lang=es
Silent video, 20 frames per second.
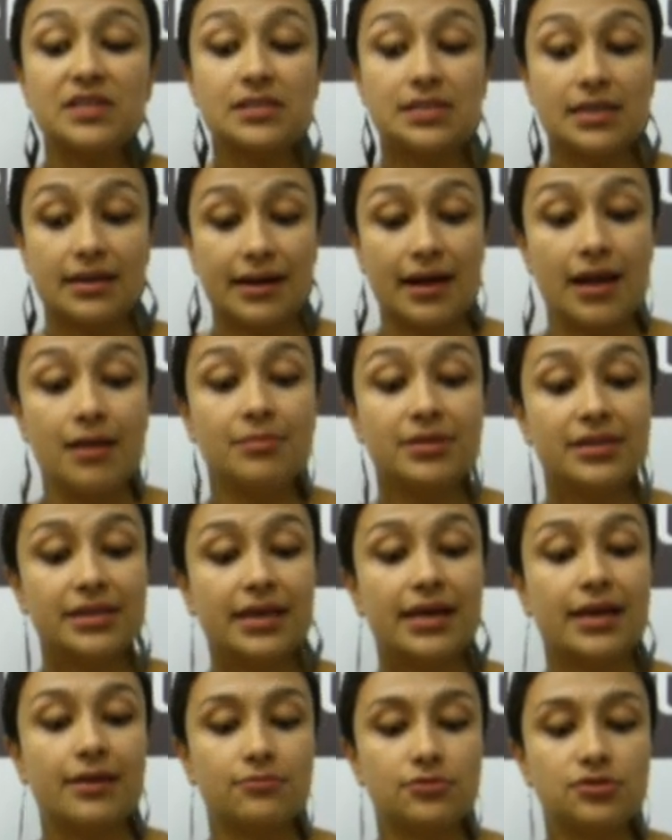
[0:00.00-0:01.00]
si realmente
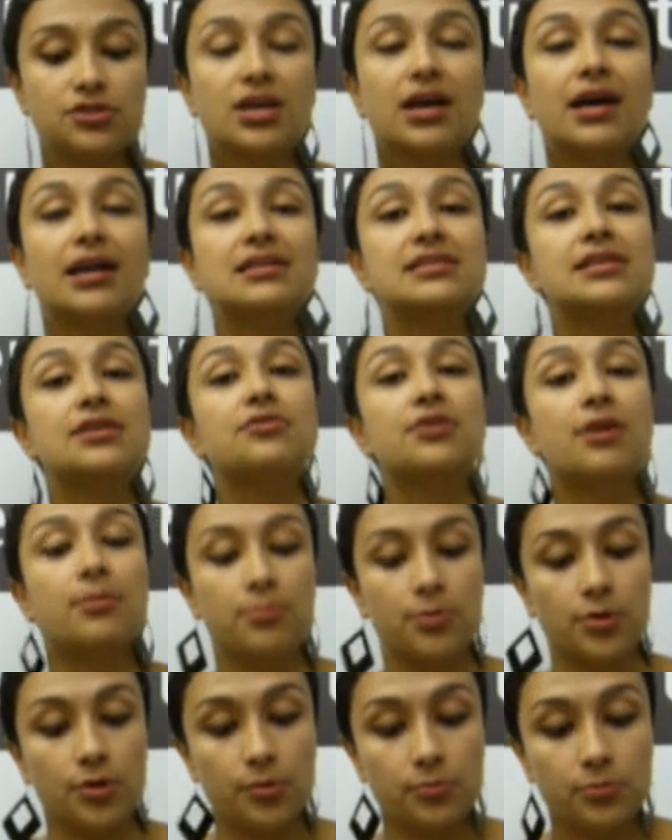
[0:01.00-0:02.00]
queremos llegar a ser una
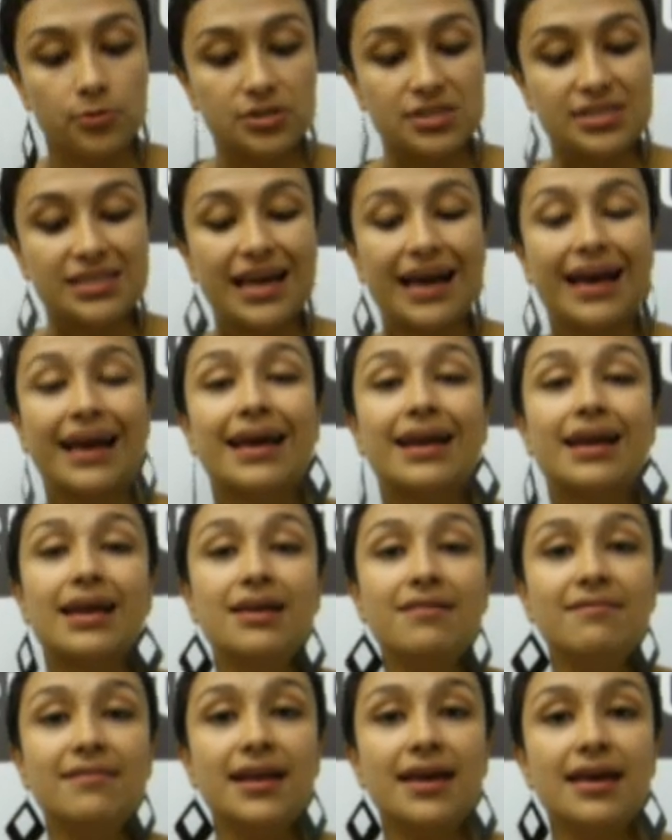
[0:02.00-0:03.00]
propuesta
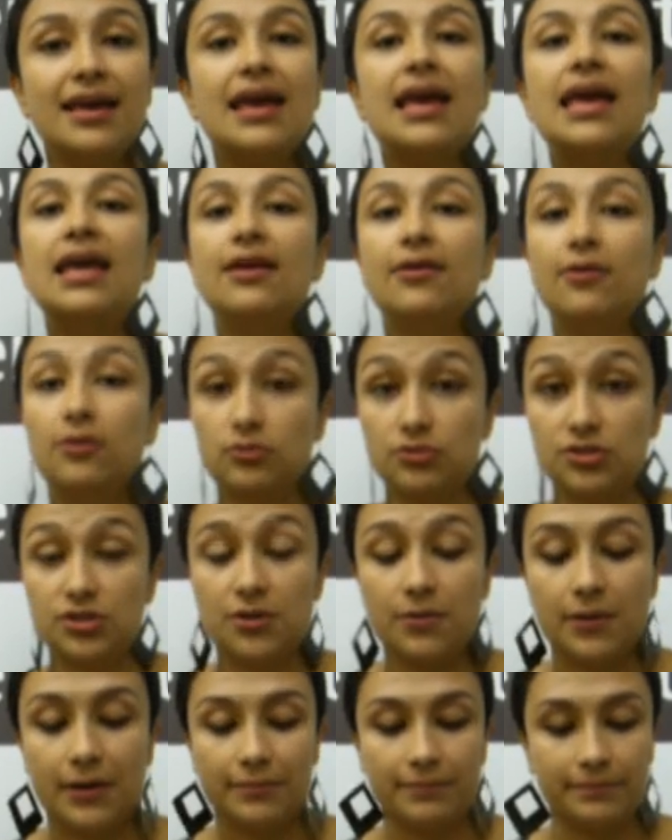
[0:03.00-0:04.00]
creíble e
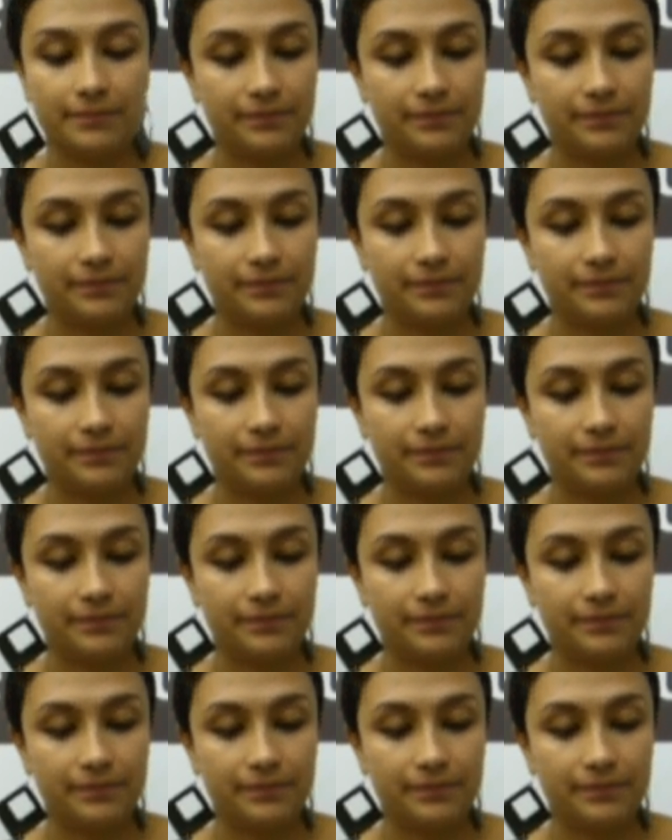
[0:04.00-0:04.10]
inclusiva.